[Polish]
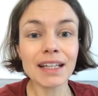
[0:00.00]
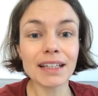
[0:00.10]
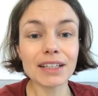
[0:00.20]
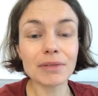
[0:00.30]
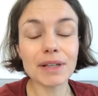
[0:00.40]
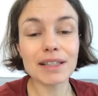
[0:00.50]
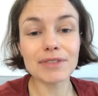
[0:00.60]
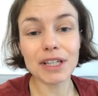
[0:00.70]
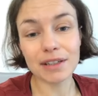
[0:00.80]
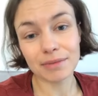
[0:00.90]
Natomiast
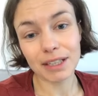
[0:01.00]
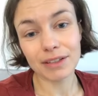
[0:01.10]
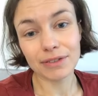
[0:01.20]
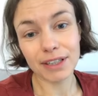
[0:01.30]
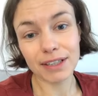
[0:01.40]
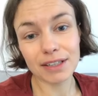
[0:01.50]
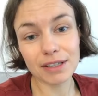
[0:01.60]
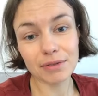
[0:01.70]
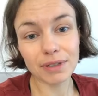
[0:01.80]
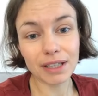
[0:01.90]
widziałam taki fajny
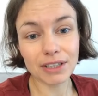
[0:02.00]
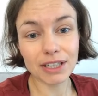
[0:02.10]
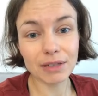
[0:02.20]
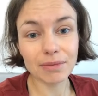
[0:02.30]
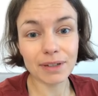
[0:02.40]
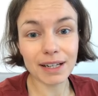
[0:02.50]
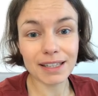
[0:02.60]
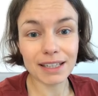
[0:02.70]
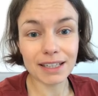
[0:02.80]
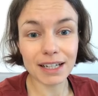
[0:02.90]
rysunek, że
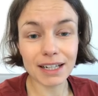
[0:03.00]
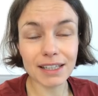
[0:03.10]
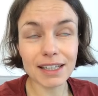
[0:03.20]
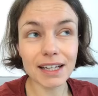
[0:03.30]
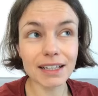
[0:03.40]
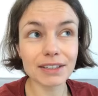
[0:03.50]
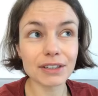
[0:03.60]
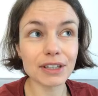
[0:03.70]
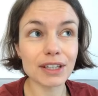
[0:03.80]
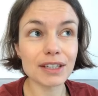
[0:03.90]
demokracja szlachecka
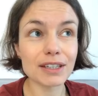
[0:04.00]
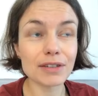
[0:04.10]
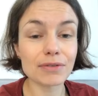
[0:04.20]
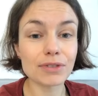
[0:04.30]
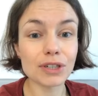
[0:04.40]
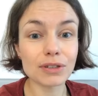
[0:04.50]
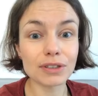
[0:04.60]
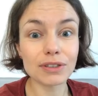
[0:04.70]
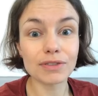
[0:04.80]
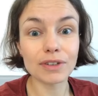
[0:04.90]
to są
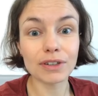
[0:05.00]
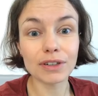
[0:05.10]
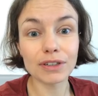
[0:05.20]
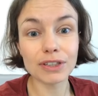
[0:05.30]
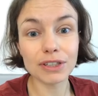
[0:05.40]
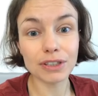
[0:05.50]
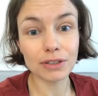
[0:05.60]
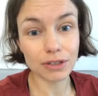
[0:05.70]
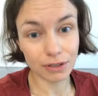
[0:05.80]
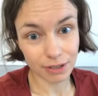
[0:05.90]
rządy wolności
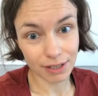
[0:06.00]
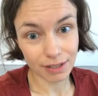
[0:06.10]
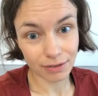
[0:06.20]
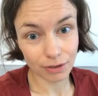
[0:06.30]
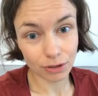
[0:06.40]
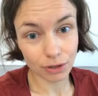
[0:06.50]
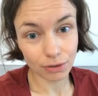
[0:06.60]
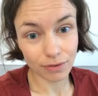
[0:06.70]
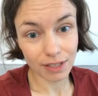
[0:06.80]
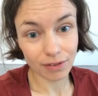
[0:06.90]
do, rządy, do
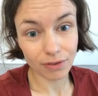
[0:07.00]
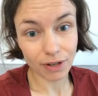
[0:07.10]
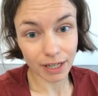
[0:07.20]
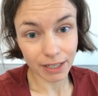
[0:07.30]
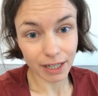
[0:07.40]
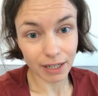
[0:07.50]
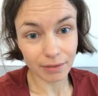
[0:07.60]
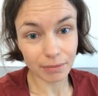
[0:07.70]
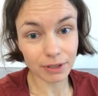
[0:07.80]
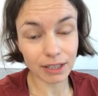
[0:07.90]
rządów zniewolenia,
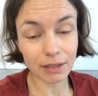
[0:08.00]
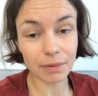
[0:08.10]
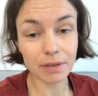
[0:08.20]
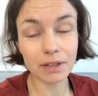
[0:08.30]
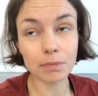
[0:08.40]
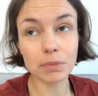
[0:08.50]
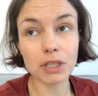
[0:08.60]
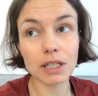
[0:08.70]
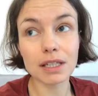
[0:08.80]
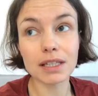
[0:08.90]
bo tak naprawdę
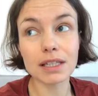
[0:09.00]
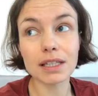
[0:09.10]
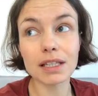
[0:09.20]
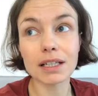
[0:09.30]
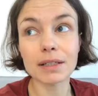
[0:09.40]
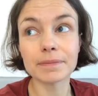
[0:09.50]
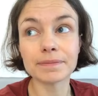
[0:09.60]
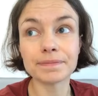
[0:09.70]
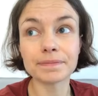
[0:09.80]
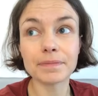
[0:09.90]
przez um,
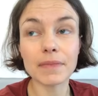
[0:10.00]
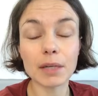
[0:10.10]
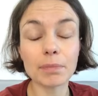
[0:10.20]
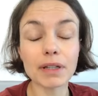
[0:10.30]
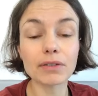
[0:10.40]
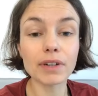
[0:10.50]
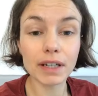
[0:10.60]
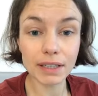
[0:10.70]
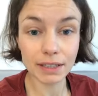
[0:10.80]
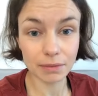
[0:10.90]

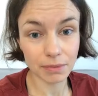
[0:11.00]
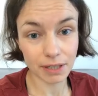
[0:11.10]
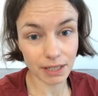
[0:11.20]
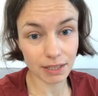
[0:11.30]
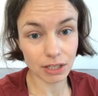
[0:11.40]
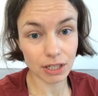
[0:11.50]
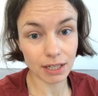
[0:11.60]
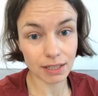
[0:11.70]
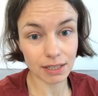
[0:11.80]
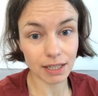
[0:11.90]
panowanie demokracji
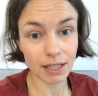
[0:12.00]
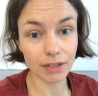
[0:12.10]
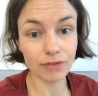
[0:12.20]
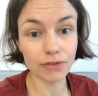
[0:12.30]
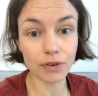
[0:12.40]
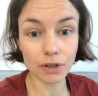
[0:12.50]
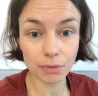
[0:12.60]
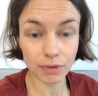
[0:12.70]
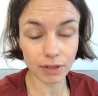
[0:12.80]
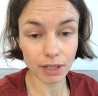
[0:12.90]
szlacheckiej w
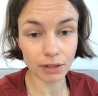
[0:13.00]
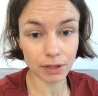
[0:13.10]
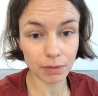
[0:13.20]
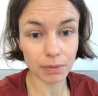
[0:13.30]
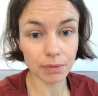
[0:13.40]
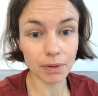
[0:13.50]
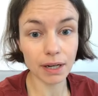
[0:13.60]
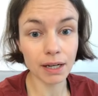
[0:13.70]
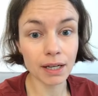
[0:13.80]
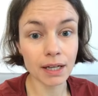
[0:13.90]
formie, w jakiej ona była,